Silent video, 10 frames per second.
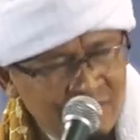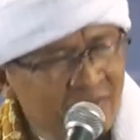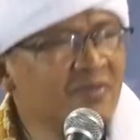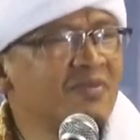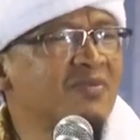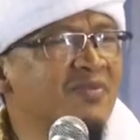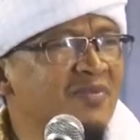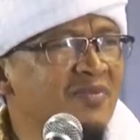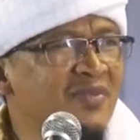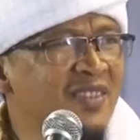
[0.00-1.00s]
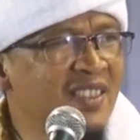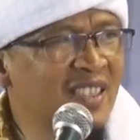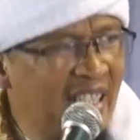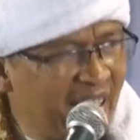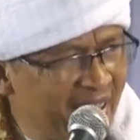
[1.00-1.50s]
Hmm,
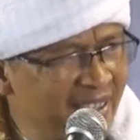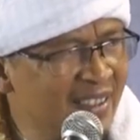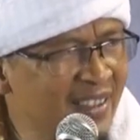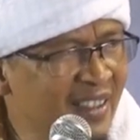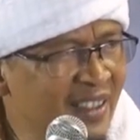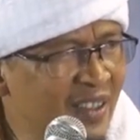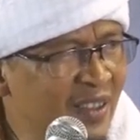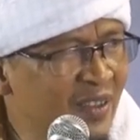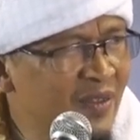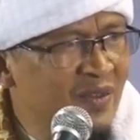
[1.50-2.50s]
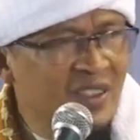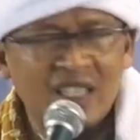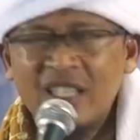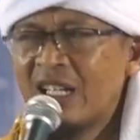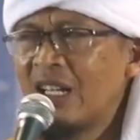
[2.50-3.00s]
jelas?
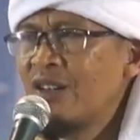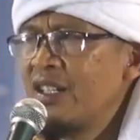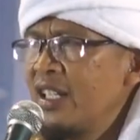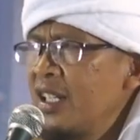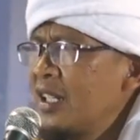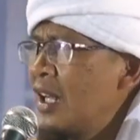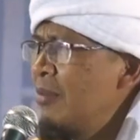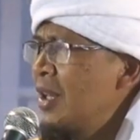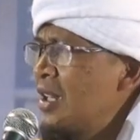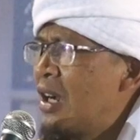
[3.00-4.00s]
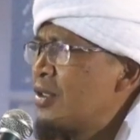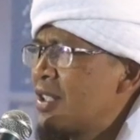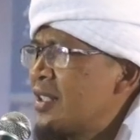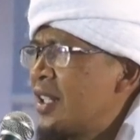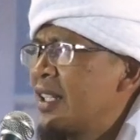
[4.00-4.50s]
Jadi kalau dihina mah nggak
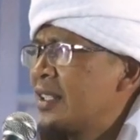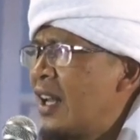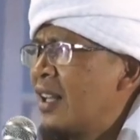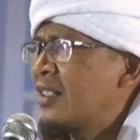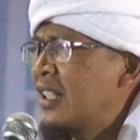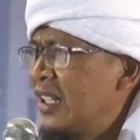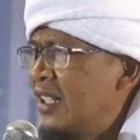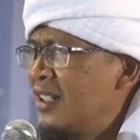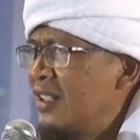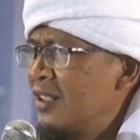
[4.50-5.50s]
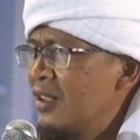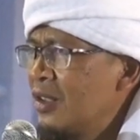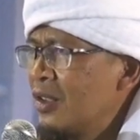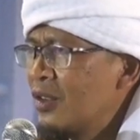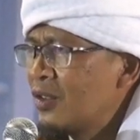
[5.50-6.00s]
usah sakit hati,
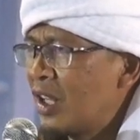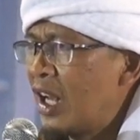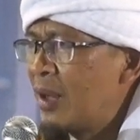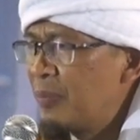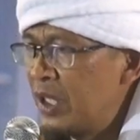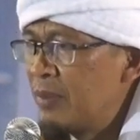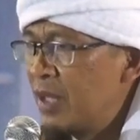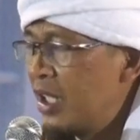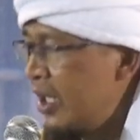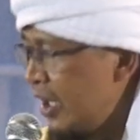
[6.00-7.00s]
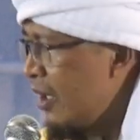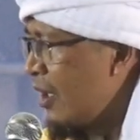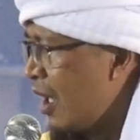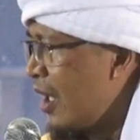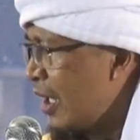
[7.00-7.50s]
tapi
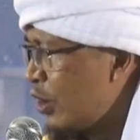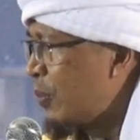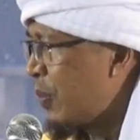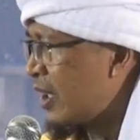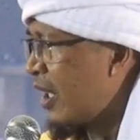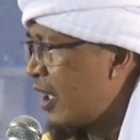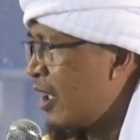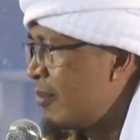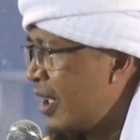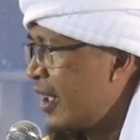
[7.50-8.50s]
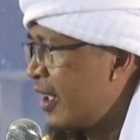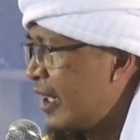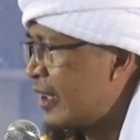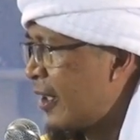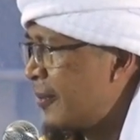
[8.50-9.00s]
menghina itu petaka bagi
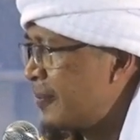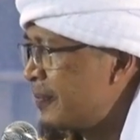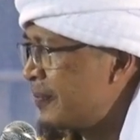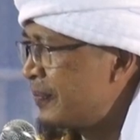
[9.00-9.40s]
kita.